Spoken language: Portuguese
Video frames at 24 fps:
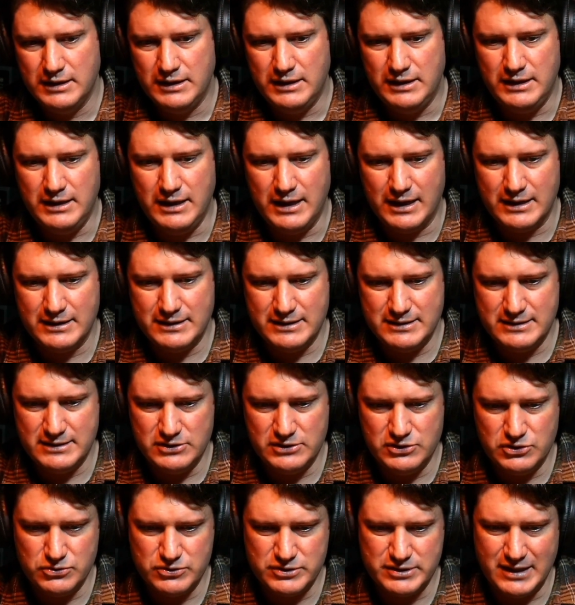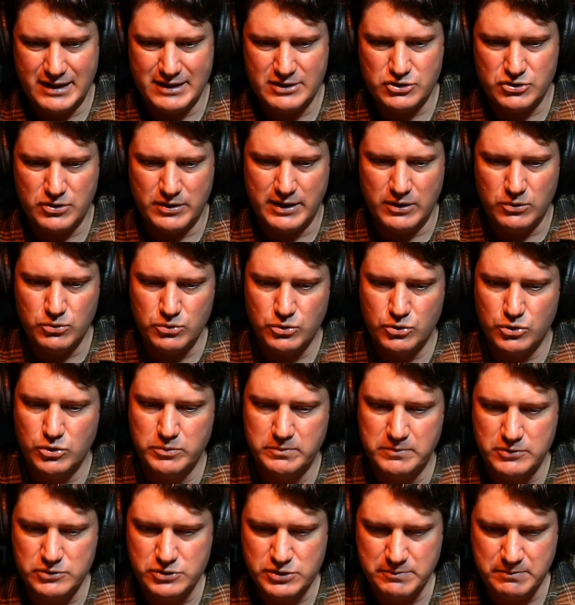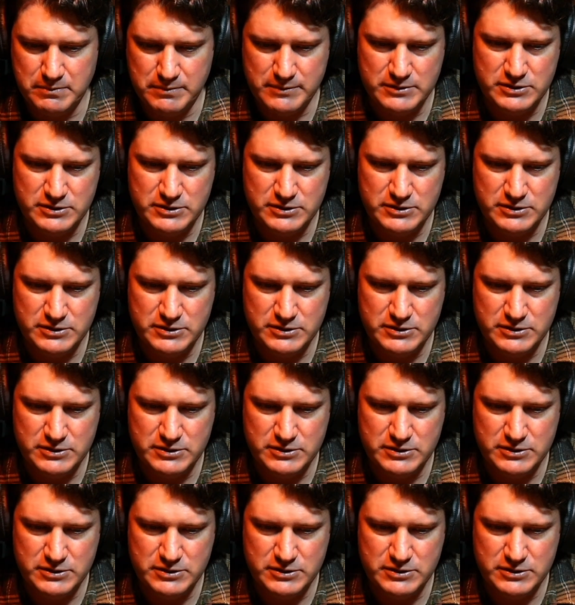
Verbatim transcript: e ela decidiu selecionar um grupo de,